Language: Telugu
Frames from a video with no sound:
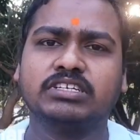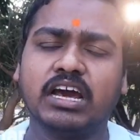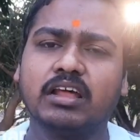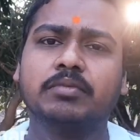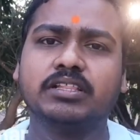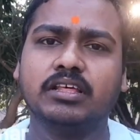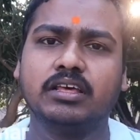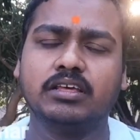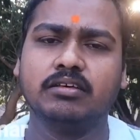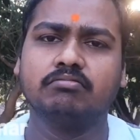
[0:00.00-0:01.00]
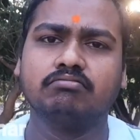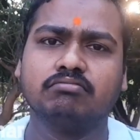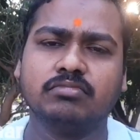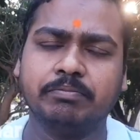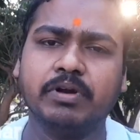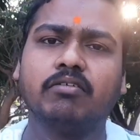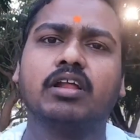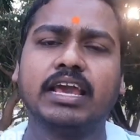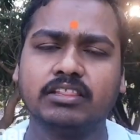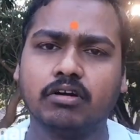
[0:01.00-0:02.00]
చాలామంది
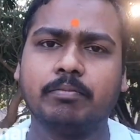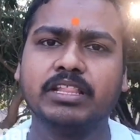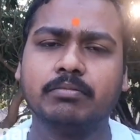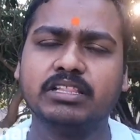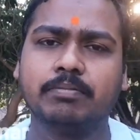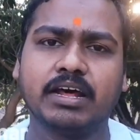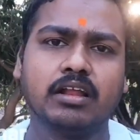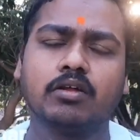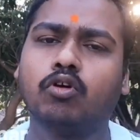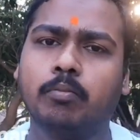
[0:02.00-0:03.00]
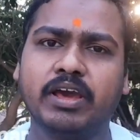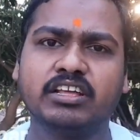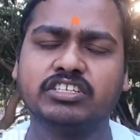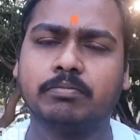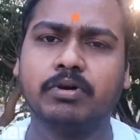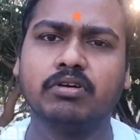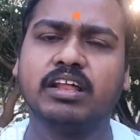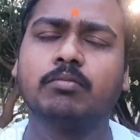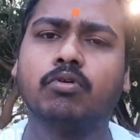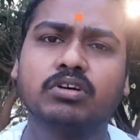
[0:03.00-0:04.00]
ఇప్పటివరకు అయితే ఒక పది మంది ప్రాణాలు కోల్పోయారని చెప్పారు
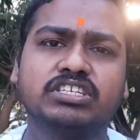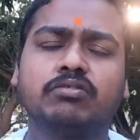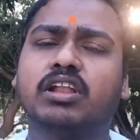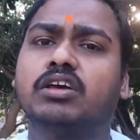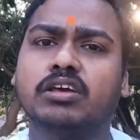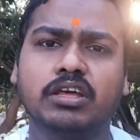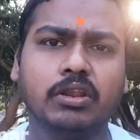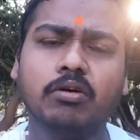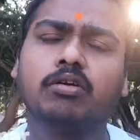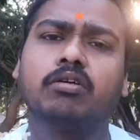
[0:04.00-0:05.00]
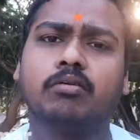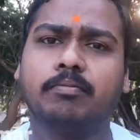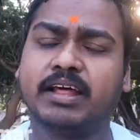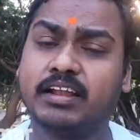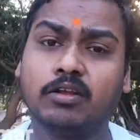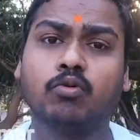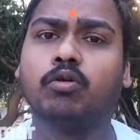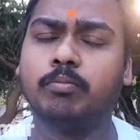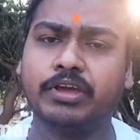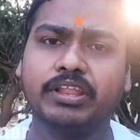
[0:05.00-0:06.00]
కానీ మోగజీవులు ఎన్నో ప్రాణాలు
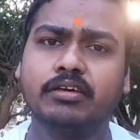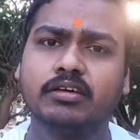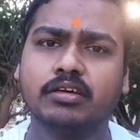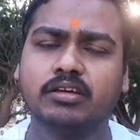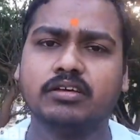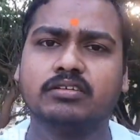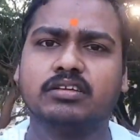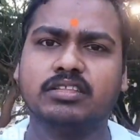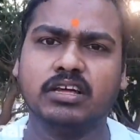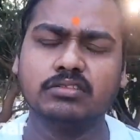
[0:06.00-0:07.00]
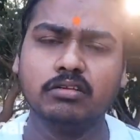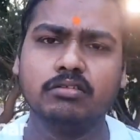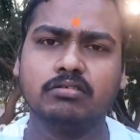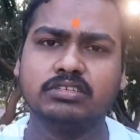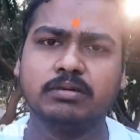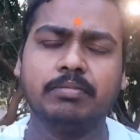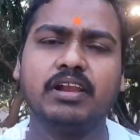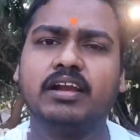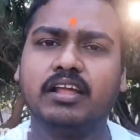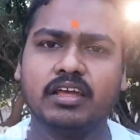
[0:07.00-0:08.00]
కోల్పోయినాయి అది అందులో
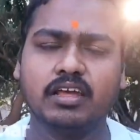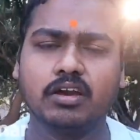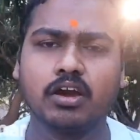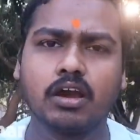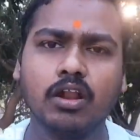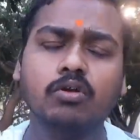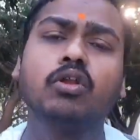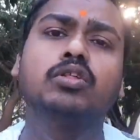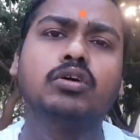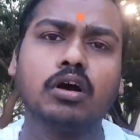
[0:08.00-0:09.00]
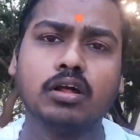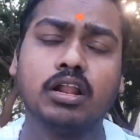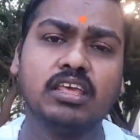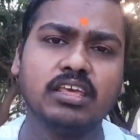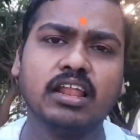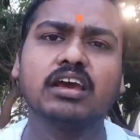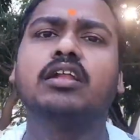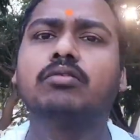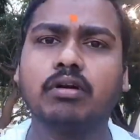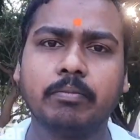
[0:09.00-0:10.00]
చెప్పాలంటే కలుగులో దాకున్న
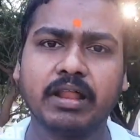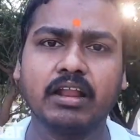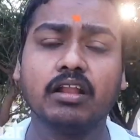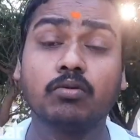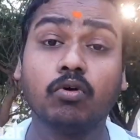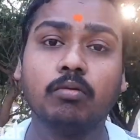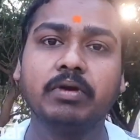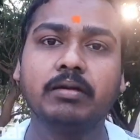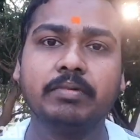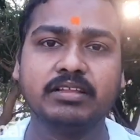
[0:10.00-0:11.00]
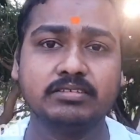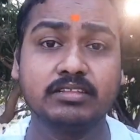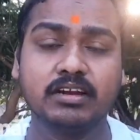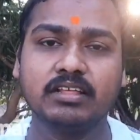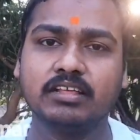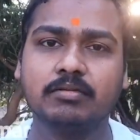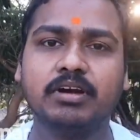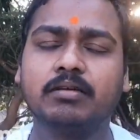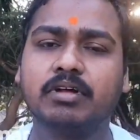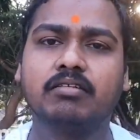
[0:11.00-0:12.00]
ఎలకలు కూడా ప్రాణాలు కోల్పోయే పరిస్థితి అంటే దాన్ని
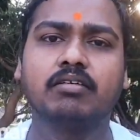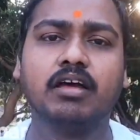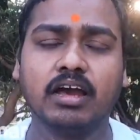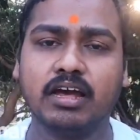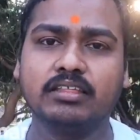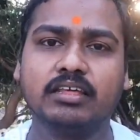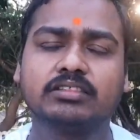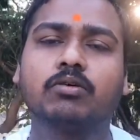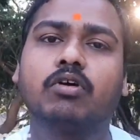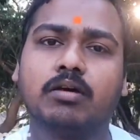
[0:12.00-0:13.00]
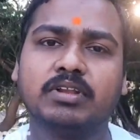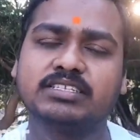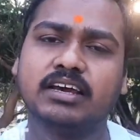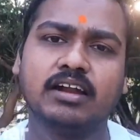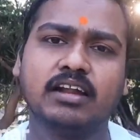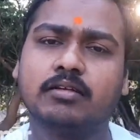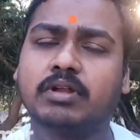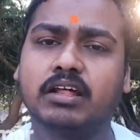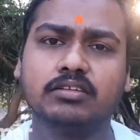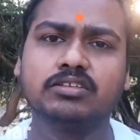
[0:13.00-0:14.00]
బట్టి మనం అది ఎంత ఘోరమైన సంఘటన
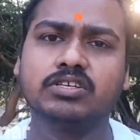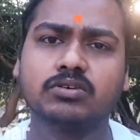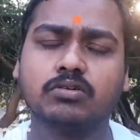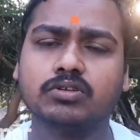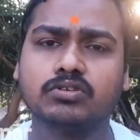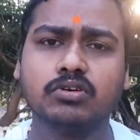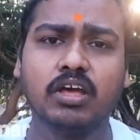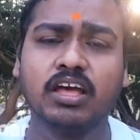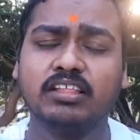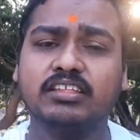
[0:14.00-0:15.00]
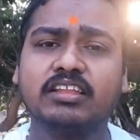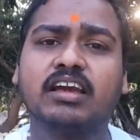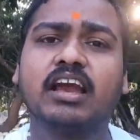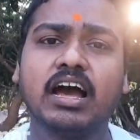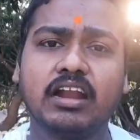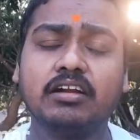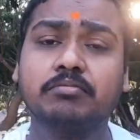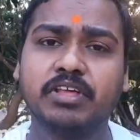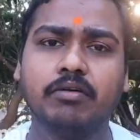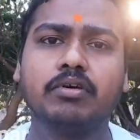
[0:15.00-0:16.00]
మనం అర్థం చేసుకోవచ్చు దీనికి
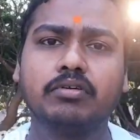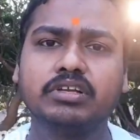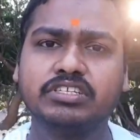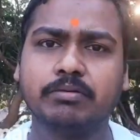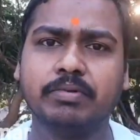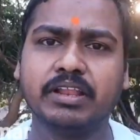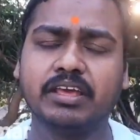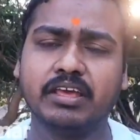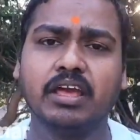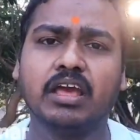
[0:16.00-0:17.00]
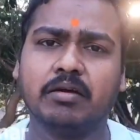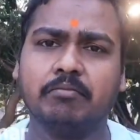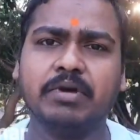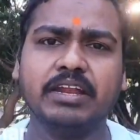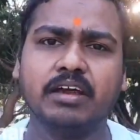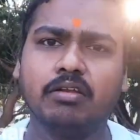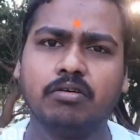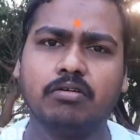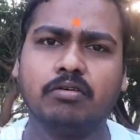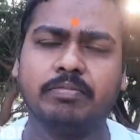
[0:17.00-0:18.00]
కారణం ఎవరు అని చెప్పని
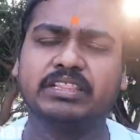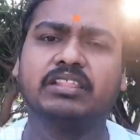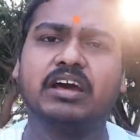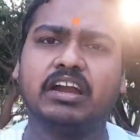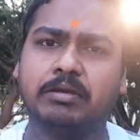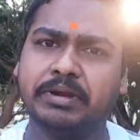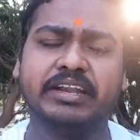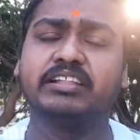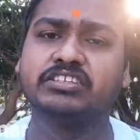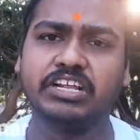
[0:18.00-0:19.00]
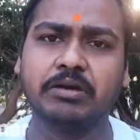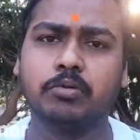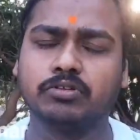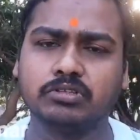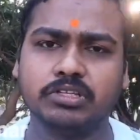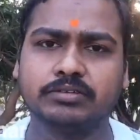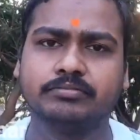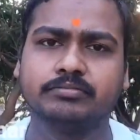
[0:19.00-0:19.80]
మీడియాలో పెద్ద డిబేట్ అయితే జరిగిపోతుంది